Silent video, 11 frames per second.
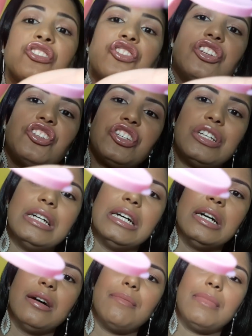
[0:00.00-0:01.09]
gente
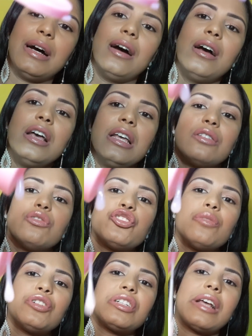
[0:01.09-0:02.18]
ama. Então deixa
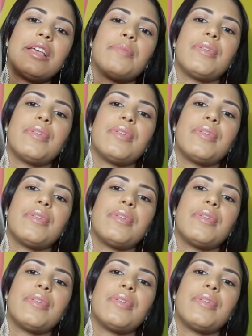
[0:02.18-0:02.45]
eu mostrar aqui